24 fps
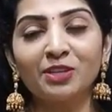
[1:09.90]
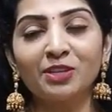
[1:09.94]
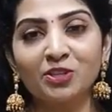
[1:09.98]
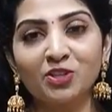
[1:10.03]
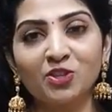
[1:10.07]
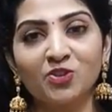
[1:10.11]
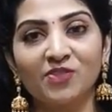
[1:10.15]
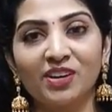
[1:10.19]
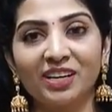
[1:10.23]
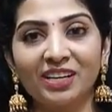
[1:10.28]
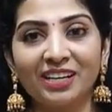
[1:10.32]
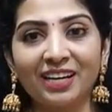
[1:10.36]

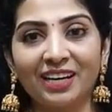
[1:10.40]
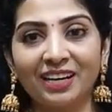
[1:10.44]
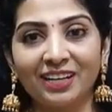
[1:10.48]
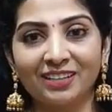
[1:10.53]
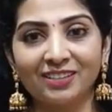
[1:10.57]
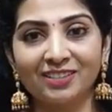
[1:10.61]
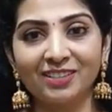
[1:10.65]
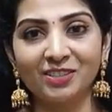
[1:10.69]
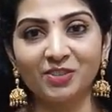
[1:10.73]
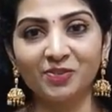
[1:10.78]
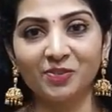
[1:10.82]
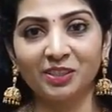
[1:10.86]
ஃபெஸ்டிவல்
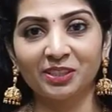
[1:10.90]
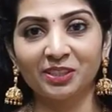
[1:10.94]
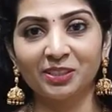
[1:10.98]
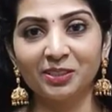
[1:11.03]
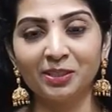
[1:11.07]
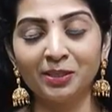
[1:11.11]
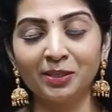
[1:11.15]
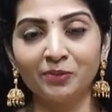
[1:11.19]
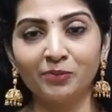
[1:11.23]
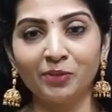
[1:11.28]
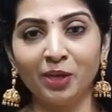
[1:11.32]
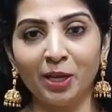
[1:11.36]
கலெக்ஷன்ஸ்
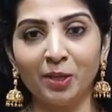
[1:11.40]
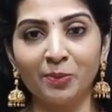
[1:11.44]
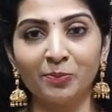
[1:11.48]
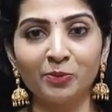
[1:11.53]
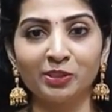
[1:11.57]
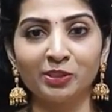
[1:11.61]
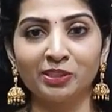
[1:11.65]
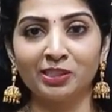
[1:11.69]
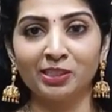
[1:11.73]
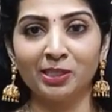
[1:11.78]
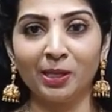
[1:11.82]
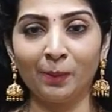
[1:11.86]
வந்து வைப்
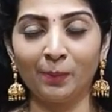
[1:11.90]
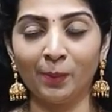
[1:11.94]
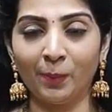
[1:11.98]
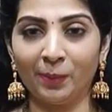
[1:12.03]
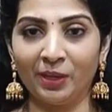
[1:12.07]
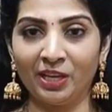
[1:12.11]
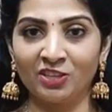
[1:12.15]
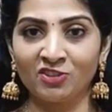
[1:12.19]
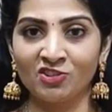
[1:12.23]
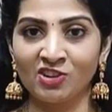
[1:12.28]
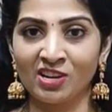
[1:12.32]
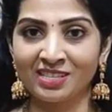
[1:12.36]
வந்து நம்ம
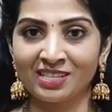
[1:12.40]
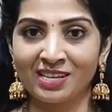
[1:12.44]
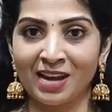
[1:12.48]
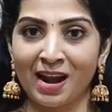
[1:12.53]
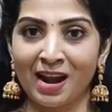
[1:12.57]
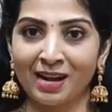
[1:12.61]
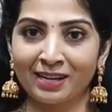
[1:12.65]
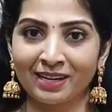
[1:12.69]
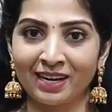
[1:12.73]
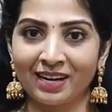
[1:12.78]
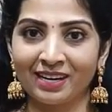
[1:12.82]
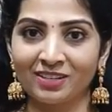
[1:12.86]
பேஜில்
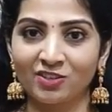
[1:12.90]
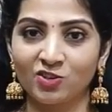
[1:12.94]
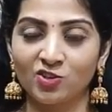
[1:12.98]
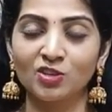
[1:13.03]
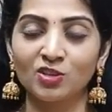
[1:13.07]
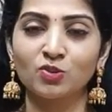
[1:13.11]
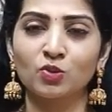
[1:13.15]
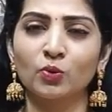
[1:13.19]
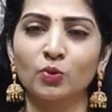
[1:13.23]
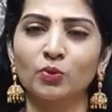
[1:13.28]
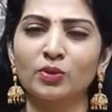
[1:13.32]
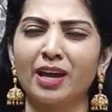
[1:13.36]
ஸ்டார்ட்
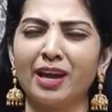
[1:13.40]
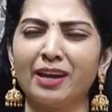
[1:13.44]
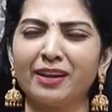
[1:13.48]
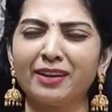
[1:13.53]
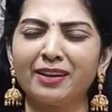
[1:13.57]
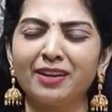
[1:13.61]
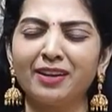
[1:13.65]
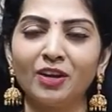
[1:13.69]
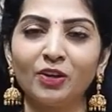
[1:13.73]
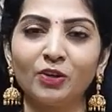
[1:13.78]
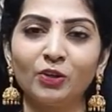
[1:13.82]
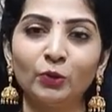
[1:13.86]
ஆயிடுச்சு ஸோ
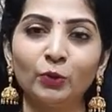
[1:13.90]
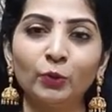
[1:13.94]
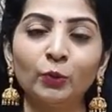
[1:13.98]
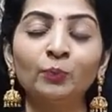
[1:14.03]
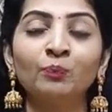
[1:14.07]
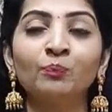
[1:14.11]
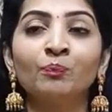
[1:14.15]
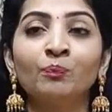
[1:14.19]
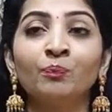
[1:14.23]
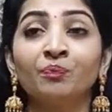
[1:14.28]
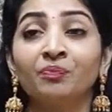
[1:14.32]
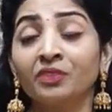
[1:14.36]
நிறைய நியூ
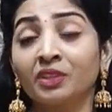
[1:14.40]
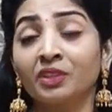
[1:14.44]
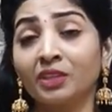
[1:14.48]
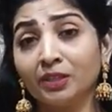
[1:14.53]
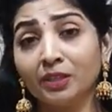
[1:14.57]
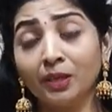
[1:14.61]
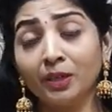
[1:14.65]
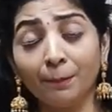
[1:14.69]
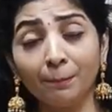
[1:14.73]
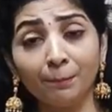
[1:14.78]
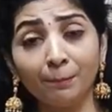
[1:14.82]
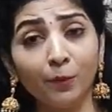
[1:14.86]

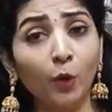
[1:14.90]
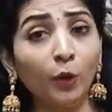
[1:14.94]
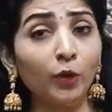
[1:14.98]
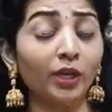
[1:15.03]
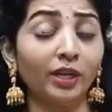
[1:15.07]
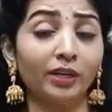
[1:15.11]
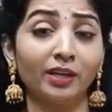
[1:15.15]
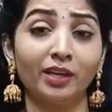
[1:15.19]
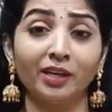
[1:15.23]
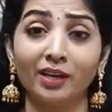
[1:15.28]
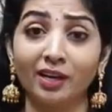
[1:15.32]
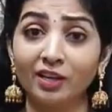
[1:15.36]
எப்போ
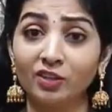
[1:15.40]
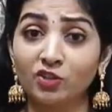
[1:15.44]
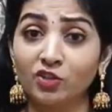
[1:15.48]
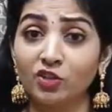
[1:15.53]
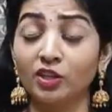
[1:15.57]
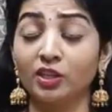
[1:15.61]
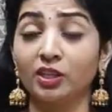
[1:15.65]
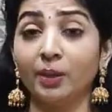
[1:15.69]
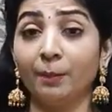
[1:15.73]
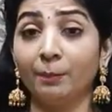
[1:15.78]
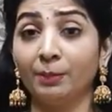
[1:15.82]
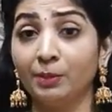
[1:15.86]
என்ன
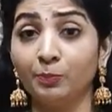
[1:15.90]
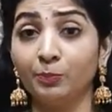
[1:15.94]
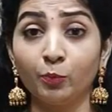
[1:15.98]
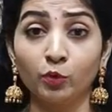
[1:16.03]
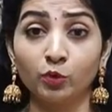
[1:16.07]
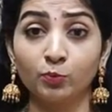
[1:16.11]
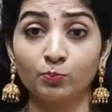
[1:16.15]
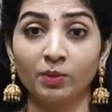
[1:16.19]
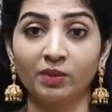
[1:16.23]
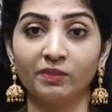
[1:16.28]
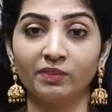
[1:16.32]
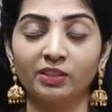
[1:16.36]
கலெக்ஷன் எப்படி
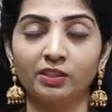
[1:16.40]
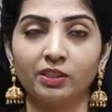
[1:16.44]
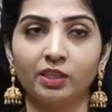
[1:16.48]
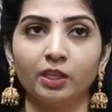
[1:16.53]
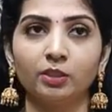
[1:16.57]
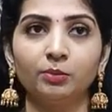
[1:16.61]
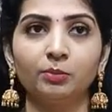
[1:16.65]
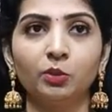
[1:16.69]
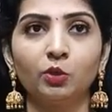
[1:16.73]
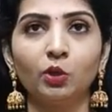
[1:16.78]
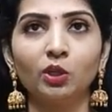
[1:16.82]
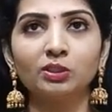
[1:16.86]
போஸ்ட் பண்ண
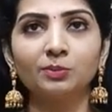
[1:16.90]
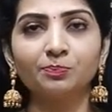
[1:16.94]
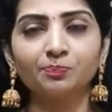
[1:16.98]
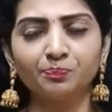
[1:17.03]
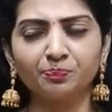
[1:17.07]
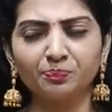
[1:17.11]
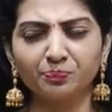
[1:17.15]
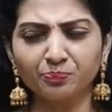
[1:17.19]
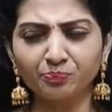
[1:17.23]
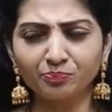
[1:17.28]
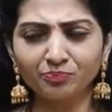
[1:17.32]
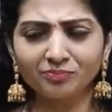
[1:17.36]
தெரியாது பிகாஸ்
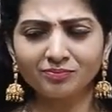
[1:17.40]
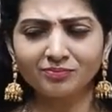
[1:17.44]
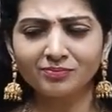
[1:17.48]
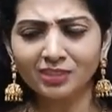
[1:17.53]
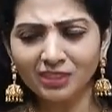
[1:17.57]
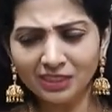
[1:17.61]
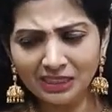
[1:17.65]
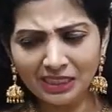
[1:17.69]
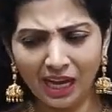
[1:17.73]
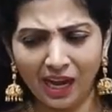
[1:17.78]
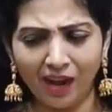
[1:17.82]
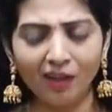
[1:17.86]

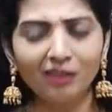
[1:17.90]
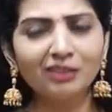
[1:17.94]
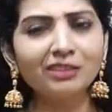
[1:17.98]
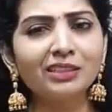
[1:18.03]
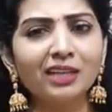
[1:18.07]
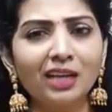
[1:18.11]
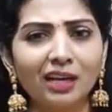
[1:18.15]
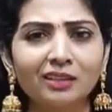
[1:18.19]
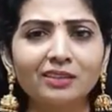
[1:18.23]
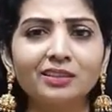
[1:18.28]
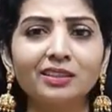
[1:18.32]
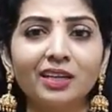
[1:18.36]
நான்
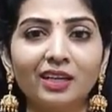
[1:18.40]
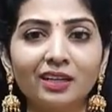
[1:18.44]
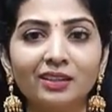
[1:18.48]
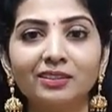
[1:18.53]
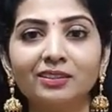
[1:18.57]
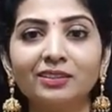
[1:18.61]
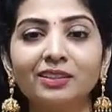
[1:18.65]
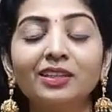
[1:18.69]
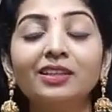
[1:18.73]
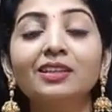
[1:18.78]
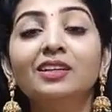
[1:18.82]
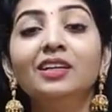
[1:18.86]
அங்க அங்க
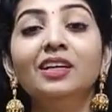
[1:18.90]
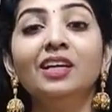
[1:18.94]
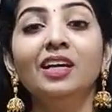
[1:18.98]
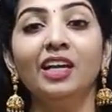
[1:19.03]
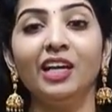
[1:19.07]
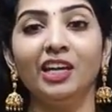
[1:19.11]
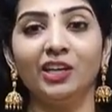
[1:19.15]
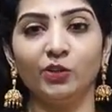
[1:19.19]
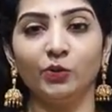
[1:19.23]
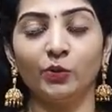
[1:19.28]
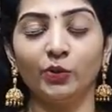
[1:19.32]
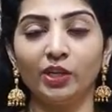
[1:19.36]
அங்க
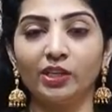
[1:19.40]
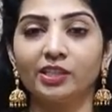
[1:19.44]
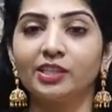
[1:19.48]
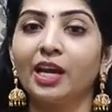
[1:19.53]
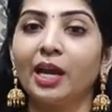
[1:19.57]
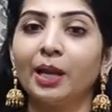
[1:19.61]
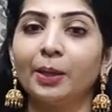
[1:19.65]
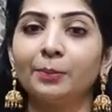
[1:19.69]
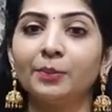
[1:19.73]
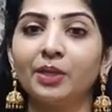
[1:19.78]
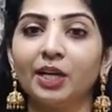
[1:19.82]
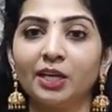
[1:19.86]
என்னுடைய
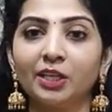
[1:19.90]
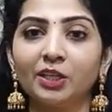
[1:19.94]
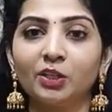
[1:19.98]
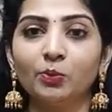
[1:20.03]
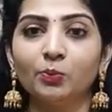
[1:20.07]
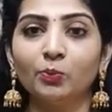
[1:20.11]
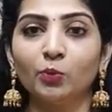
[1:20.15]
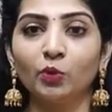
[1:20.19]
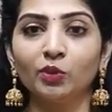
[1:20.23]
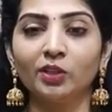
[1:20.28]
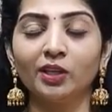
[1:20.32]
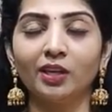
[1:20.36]
டைம்
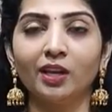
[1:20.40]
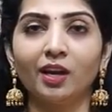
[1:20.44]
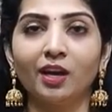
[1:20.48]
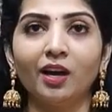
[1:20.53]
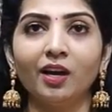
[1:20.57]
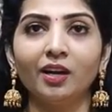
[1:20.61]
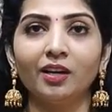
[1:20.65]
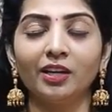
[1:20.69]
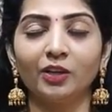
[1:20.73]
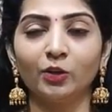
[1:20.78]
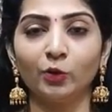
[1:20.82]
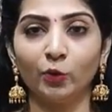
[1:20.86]
கிடைக்கும்
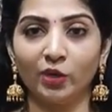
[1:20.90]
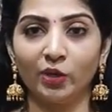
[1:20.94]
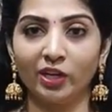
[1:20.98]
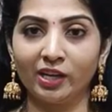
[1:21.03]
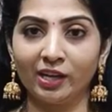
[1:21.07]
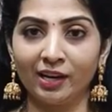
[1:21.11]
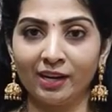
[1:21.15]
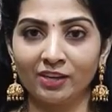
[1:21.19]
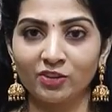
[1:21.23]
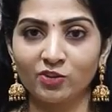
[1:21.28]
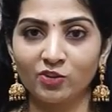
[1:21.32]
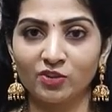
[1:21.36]
போதெல்லாம் என்னுடைய
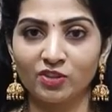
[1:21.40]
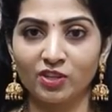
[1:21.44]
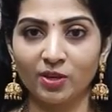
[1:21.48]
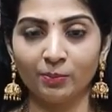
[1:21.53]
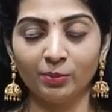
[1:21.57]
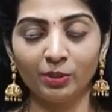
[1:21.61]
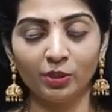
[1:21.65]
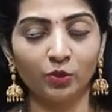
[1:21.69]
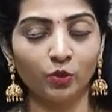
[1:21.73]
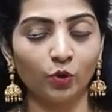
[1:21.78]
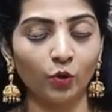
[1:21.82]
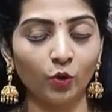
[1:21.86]
கலெக்ஷன்ஸ்
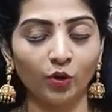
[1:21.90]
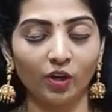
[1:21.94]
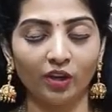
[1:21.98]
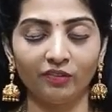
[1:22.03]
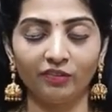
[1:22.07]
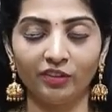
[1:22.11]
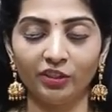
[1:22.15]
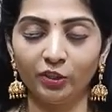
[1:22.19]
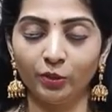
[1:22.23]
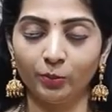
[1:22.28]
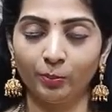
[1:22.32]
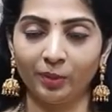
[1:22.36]
எப்படி இருக்கோ
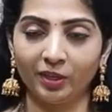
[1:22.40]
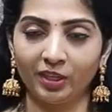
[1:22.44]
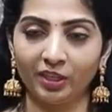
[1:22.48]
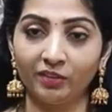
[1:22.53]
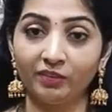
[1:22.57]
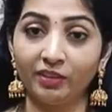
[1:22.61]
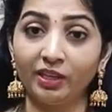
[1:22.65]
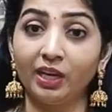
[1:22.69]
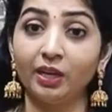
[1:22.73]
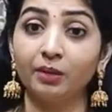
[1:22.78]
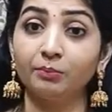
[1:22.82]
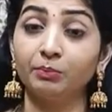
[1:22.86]
நான் வீடியோ
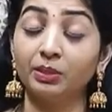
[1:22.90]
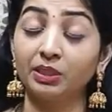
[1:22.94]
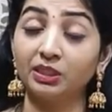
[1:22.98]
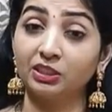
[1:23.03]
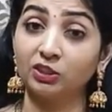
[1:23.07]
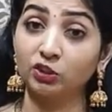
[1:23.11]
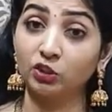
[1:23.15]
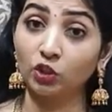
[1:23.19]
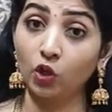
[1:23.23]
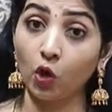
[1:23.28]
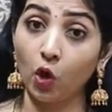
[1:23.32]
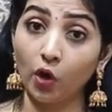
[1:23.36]
பண்ணிடுவேன் பட்
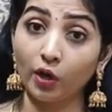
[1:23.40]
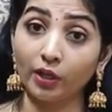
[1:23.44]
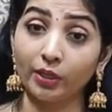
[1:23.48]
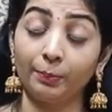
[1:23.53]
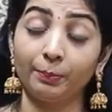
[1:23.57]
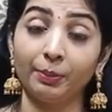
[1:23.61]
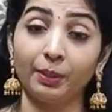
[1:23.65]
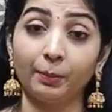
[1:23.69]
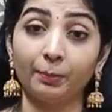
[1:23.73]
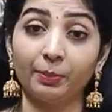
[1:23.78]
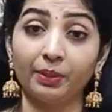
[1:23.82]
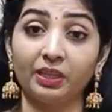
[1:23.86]
ஸ்டாக்
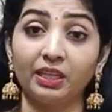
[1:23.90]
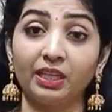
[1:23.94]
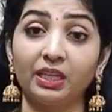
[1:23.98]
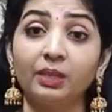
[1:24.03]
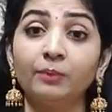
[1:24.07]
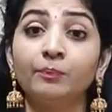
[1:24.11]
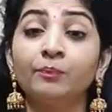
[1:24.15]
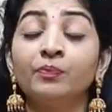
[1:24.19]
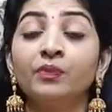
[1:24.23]
டிபெண்ட் பண்ணி